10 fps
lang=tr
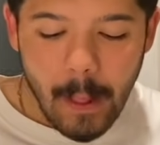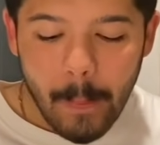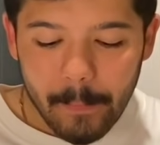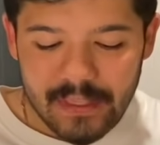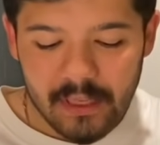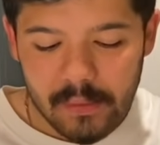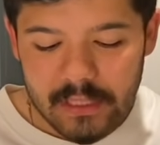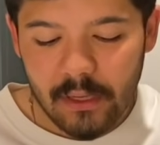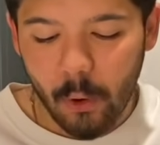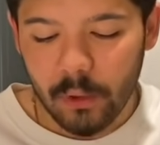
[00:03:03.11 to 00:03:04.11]

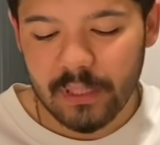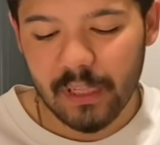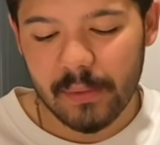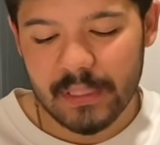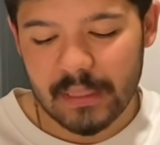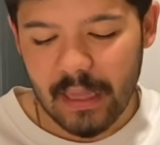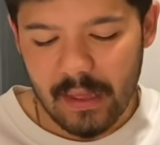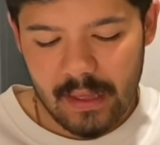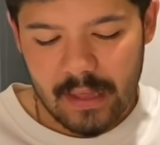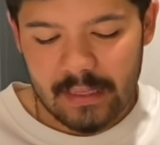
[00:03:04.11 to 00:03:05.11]
Matematik ortalaması
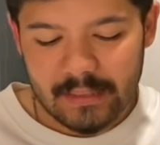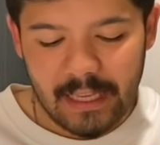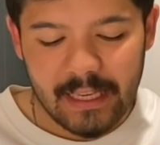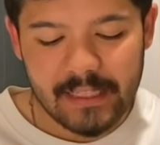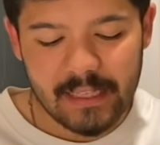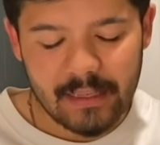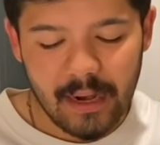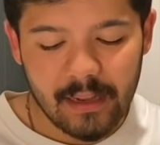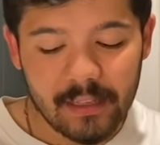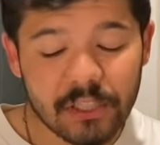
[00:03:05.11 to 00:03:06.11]
da 8 net
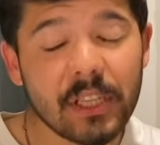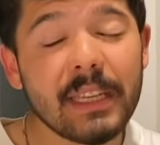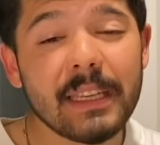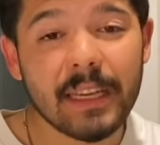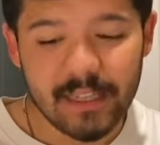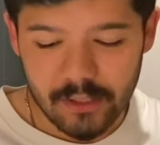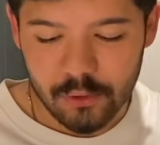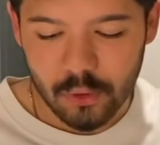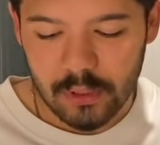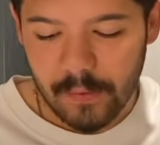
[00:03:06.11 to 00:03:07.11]
arkadaşlar yine 40
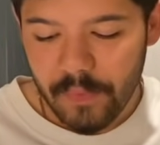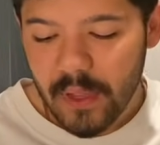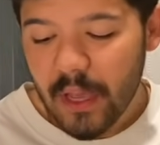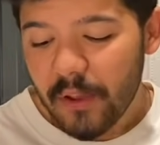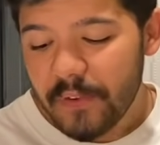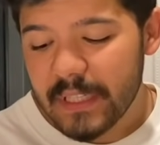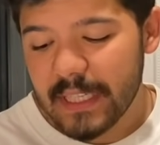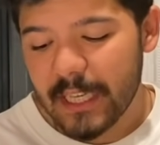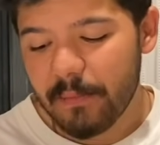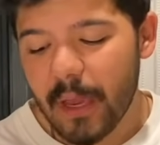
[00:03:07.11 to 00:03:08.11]
soruda. Fizik,
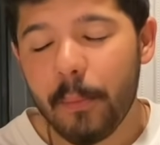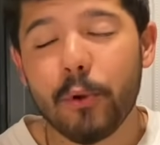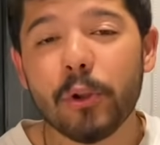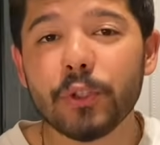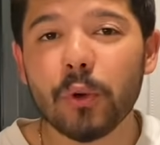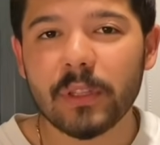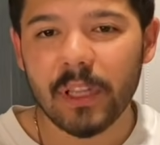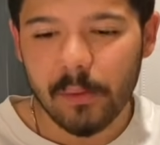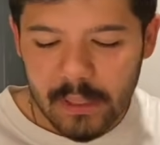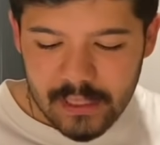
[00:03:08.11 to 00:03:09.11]
kimya, biyoloji
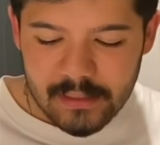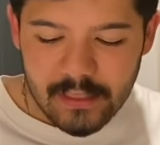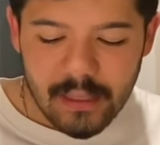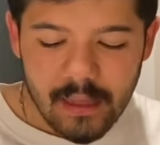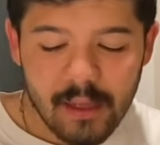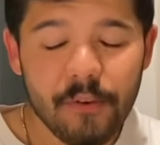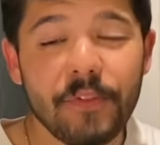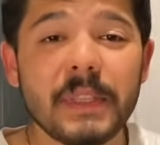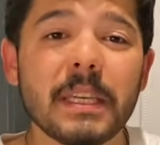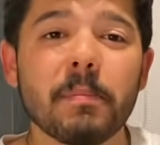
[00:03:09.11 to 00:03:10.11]
ortalamalarında da
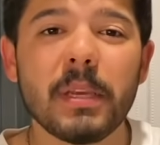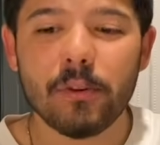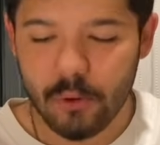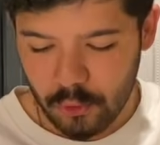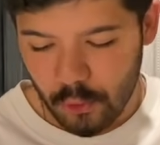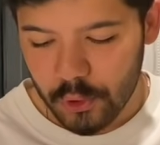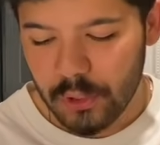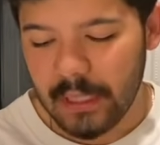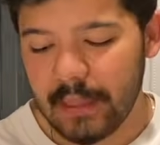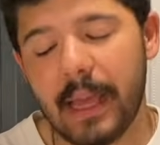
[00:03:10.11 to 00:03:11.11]
fizik 1.3
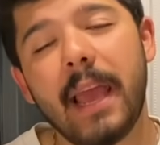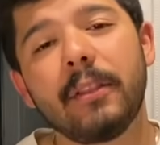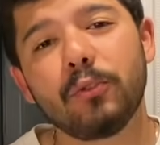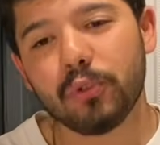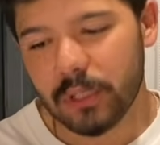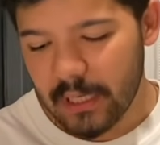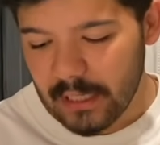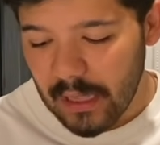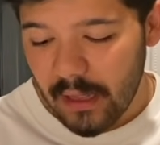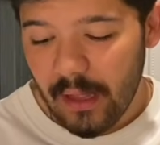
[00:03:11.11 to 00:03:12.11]
netle en düşük
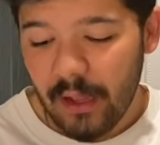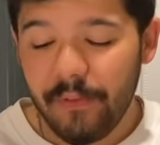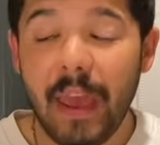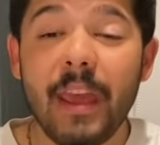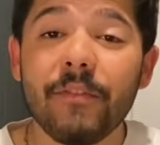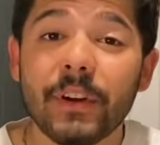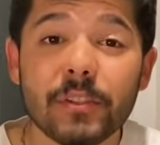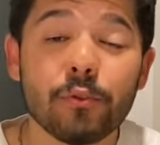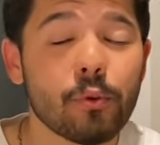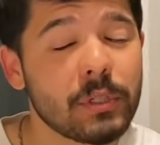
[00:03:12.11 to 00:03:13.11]
sırada ve en fazla
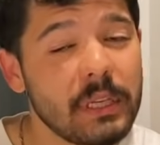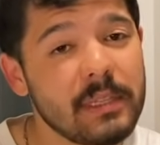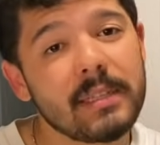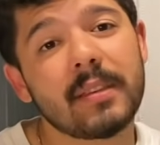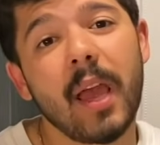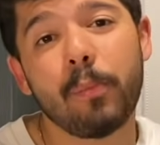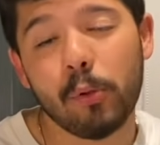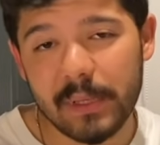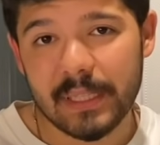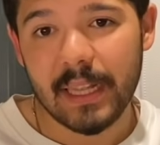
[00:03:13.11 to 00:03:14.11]
soru sayısına sahip
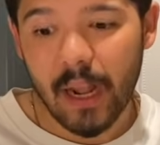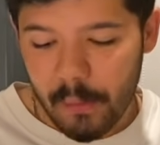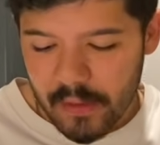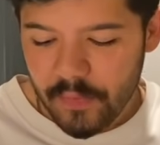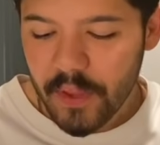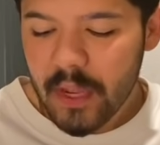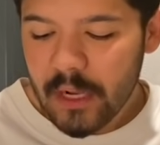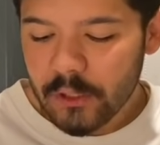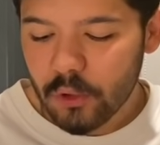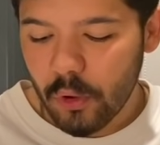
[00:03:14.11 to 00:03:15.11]
olmasına rağmen
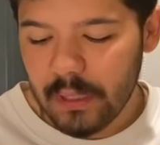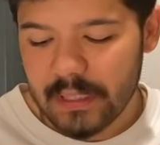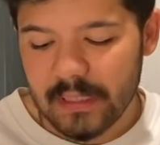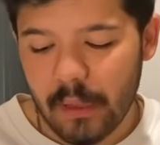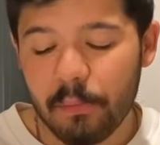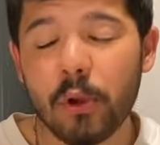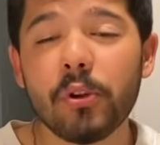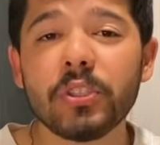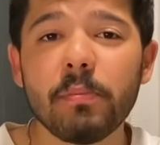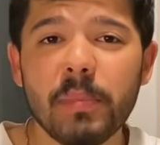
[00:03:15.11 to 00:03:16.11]
sonrasında
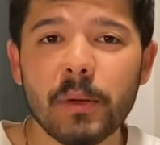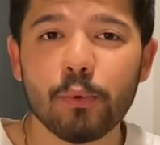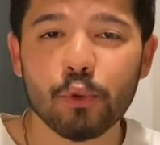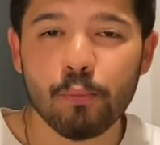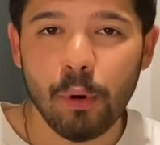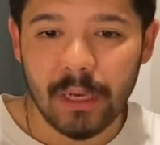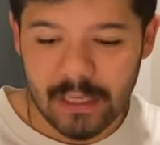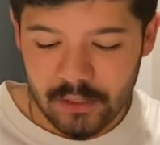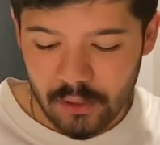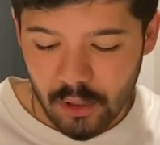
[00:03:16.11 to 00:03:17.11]
biyoloji 1.5 puan
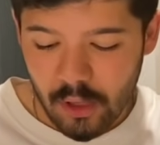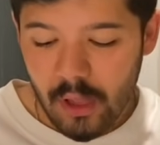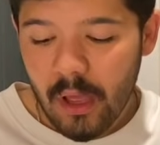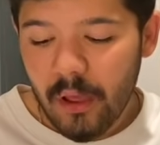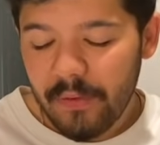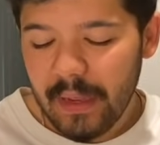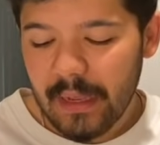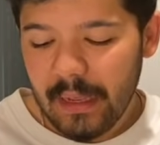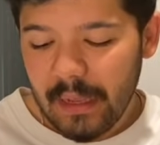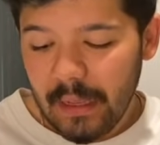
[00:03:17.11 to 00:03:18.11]
getiriyor
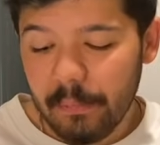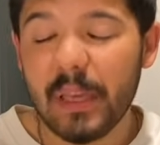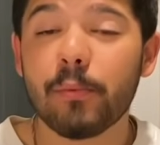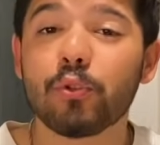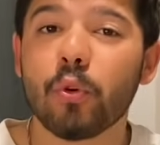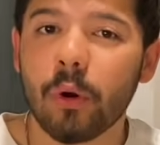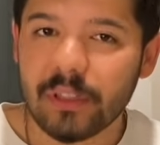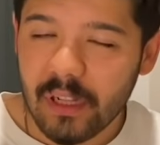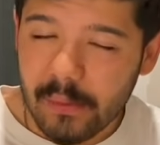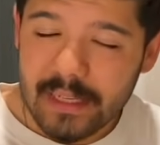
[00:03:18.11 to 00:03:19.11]
ve 1.5
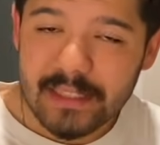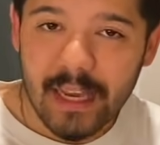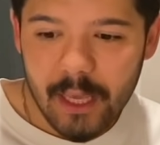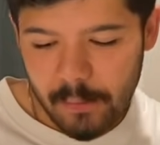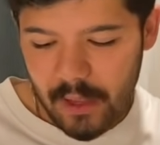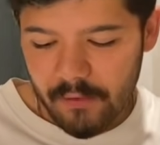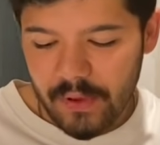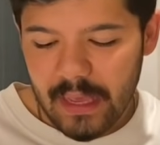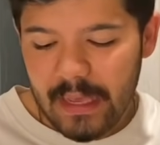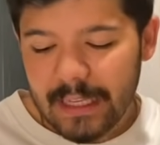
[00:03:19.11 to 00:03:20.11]
ortalamaya sahip
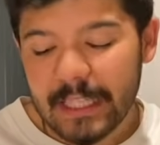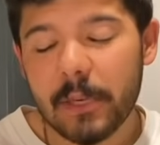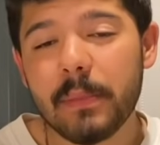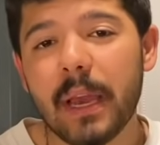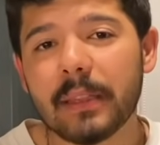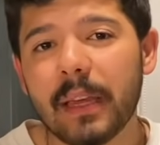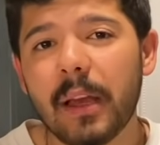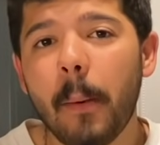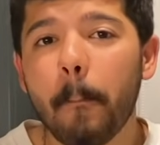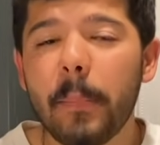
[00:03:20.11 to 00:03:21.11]
ve
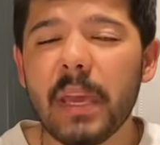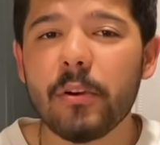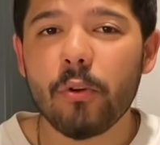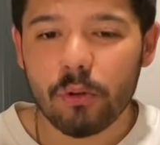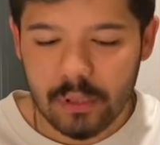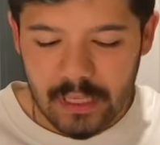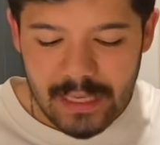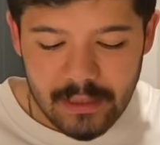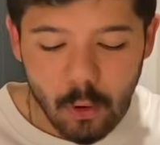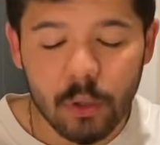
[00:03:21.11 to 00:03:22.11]
kimyada
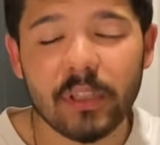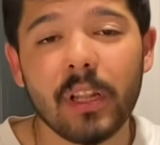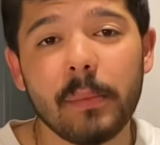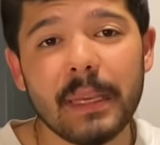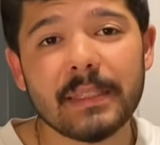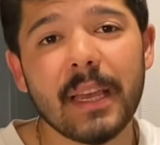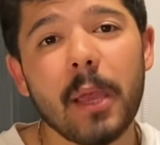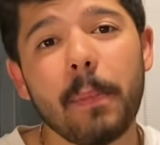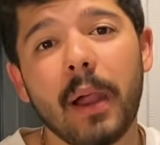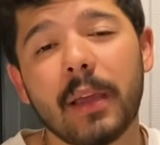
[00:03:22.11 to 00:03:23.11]
1.7 ortalamaya
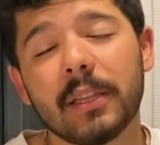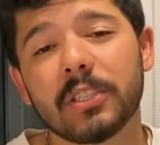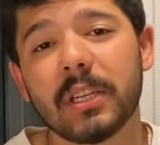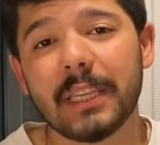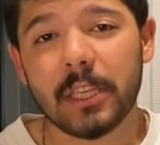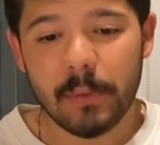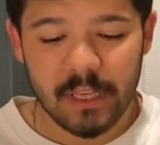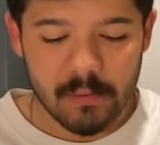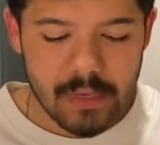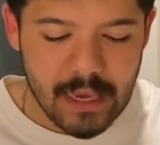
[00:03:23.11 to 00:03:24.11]
sahip arkadaşlar
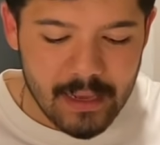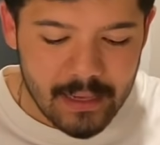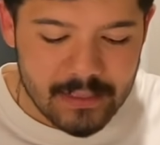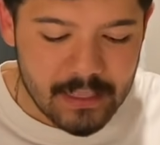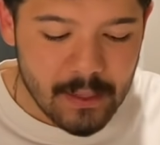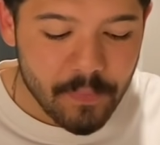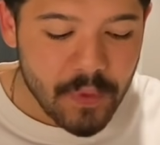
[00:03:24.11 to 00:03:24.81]
2020 YKS'de.